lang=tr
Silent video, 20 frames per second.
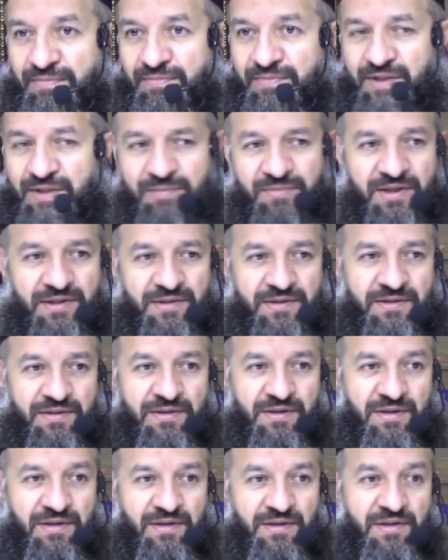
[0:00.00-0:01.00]
Değil mi?
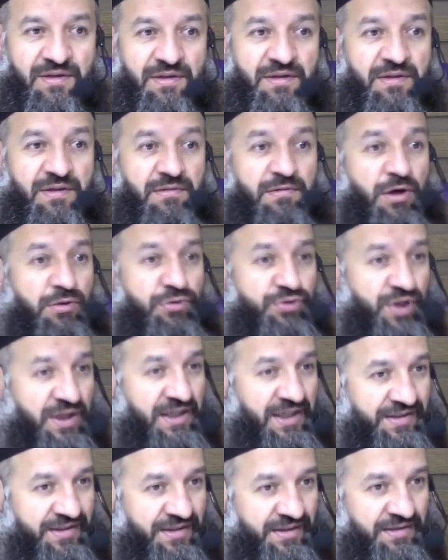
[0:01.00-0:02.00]
Lahusa
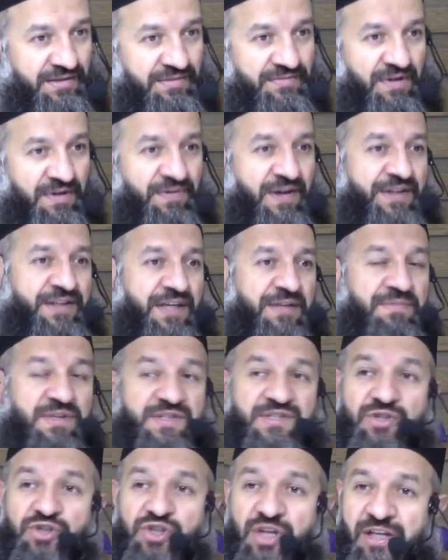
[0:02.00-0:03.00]
kadının vefat
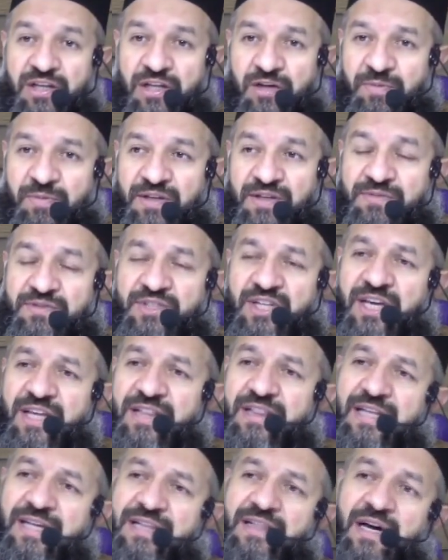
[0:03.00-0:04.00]
etmesi şehitlik mertebesi.
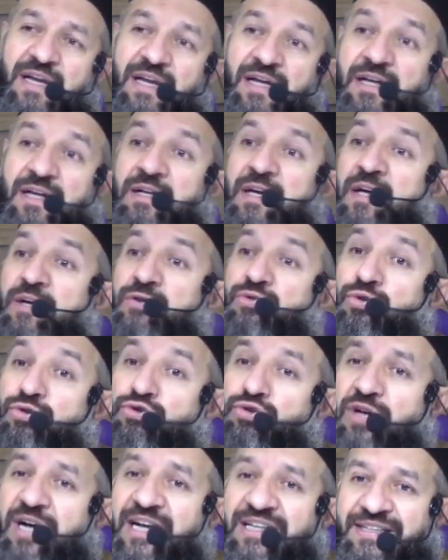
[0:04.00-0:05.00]
Şehitlikle alakalı.
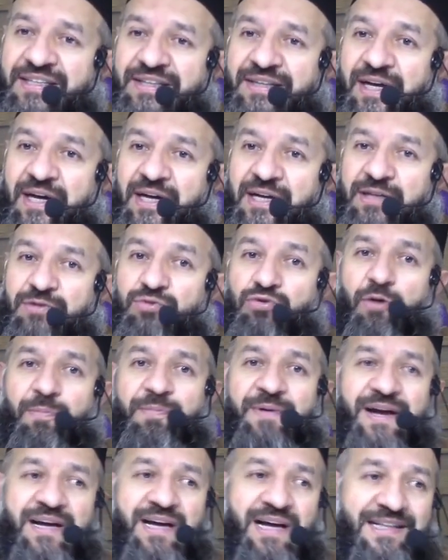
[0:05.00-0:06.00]
Göçük altında,
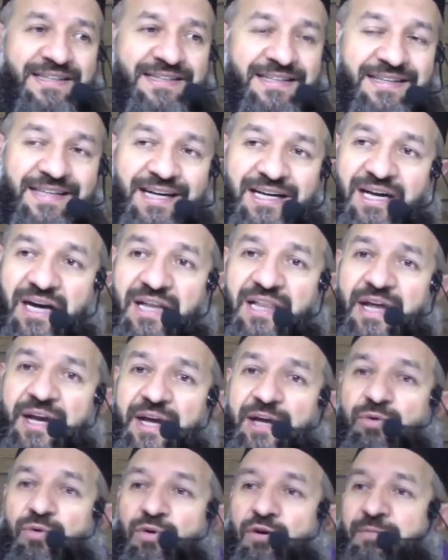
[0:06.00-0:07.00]
toprak altında
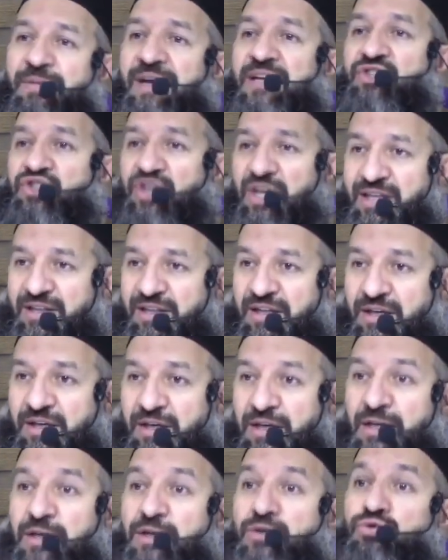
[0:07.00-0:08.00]
kalarak ölmek şehitlik.
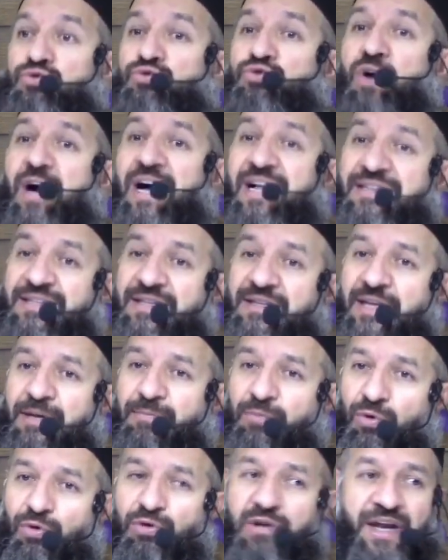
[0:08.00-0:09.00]
Su
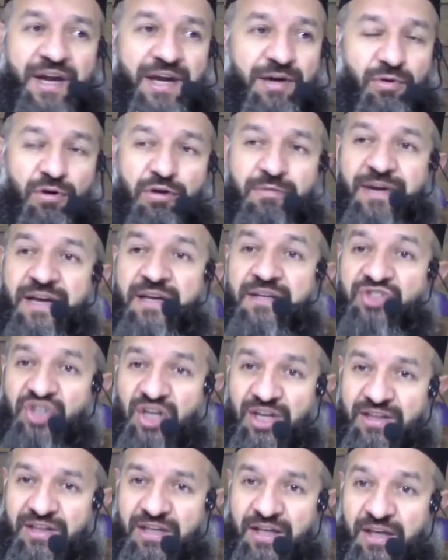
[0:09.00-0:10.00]
altında boğularak ölmek
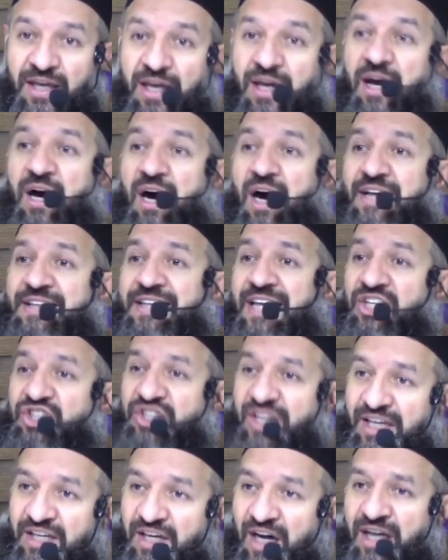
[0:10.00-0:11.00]
şehitlik.
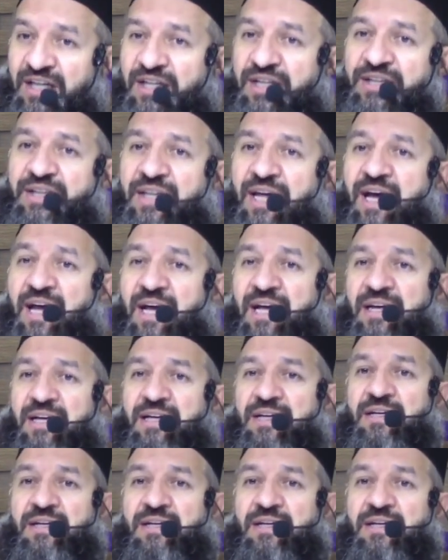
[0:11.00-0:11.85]
Ateşte, yangında